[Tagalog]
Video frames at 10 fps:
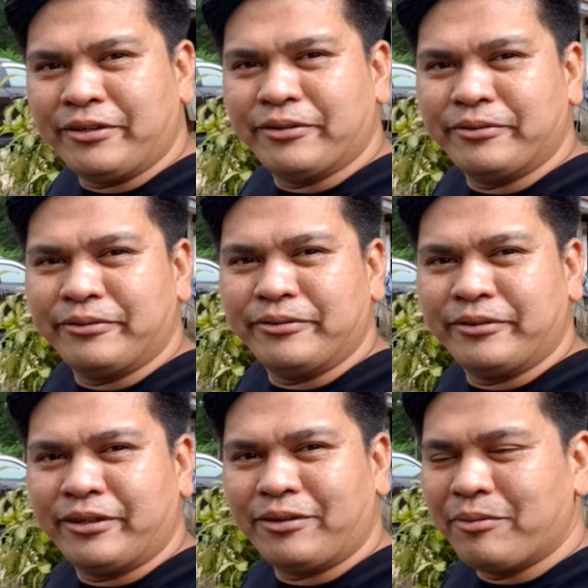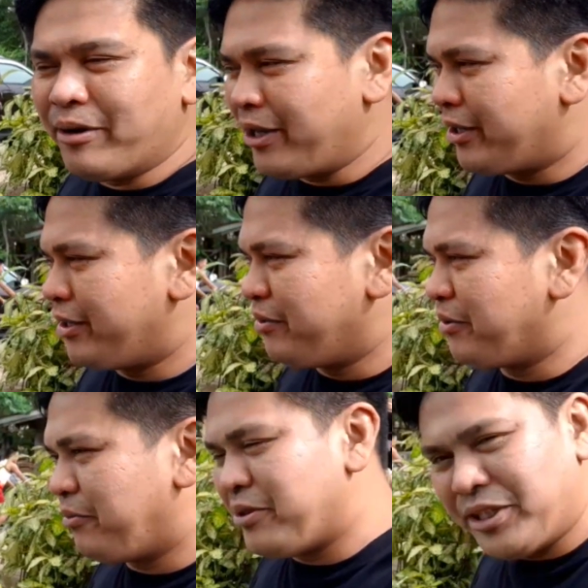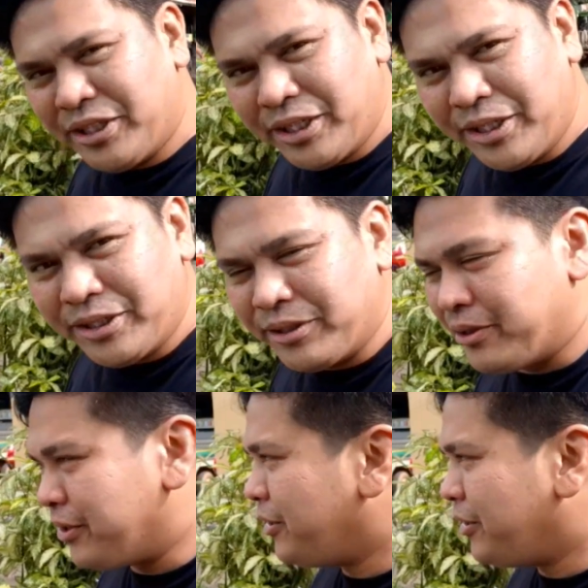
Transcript: Yung gabay. Yung bisita dito.